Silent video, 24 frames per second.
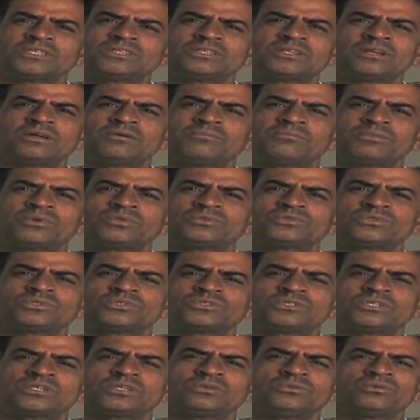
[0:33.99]
संतरा
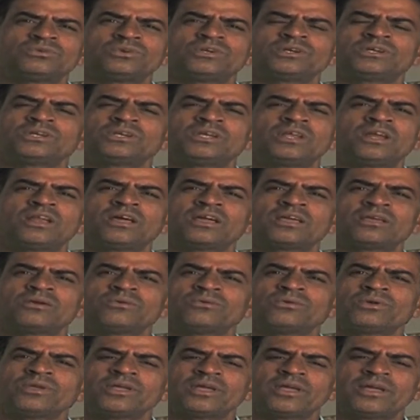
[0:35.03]
प्रोसेसिंग यूनिट नहीं लगी
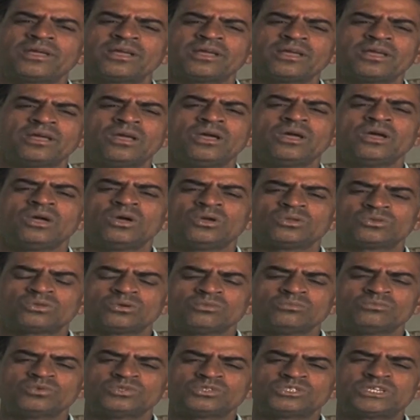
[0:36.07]
हुई है
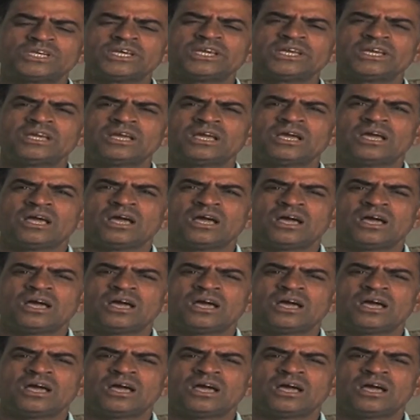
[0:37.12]
तो मुझे